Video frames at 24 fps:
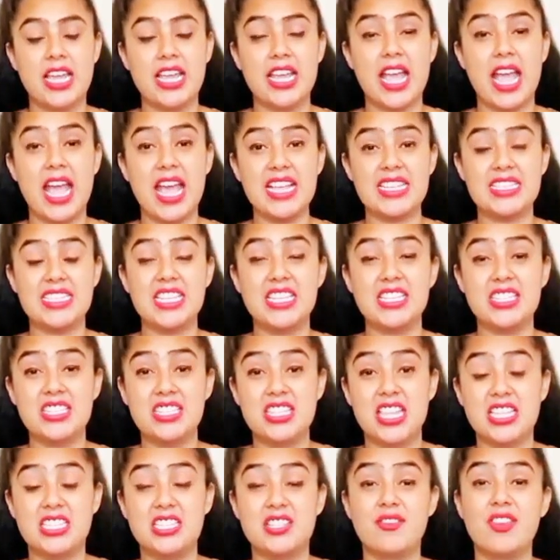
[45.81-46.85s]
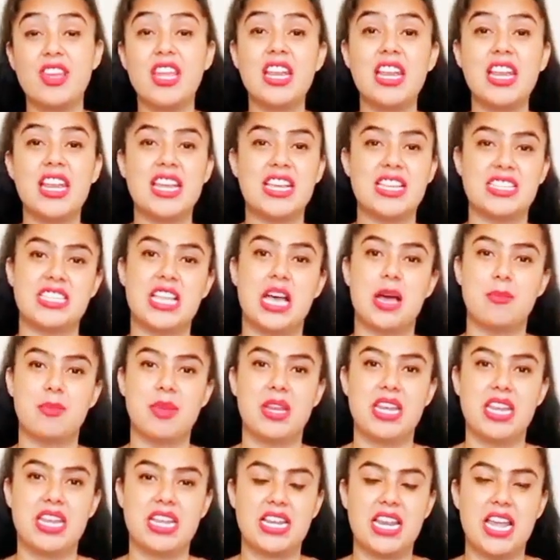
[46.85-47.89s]
एक ऐसी तस्वीर लेके
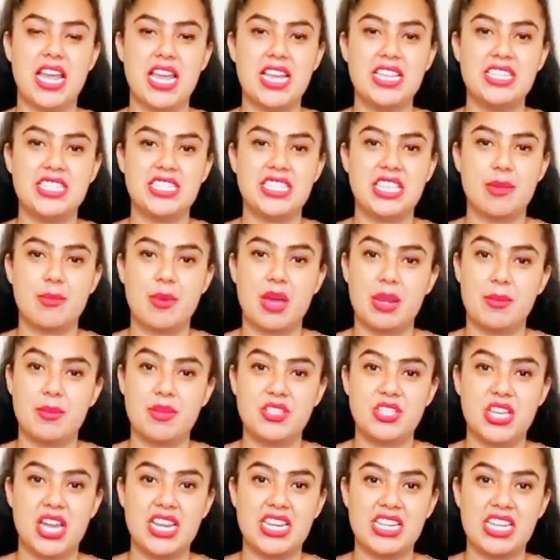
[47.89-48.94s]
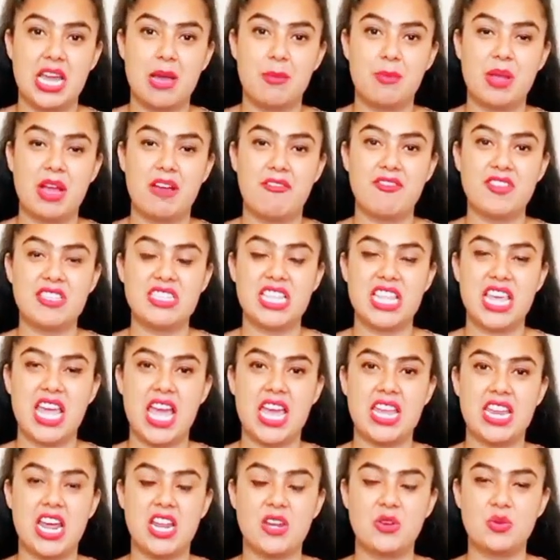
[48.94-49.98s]
सामने निकला है जिसके बारे में जान के आप काफी ज्यादा
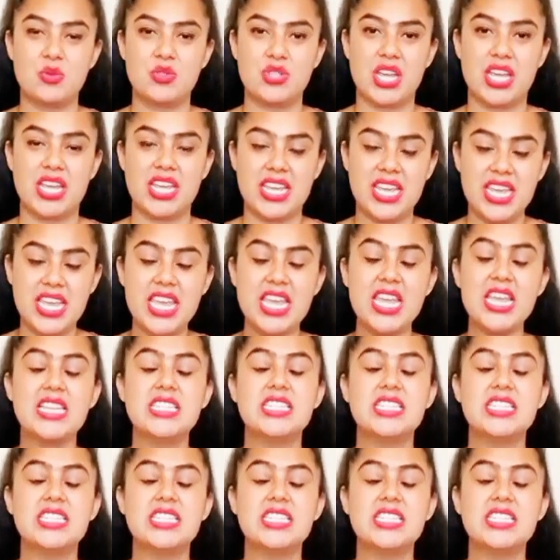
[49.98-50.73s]
हैरान हो जाएंगे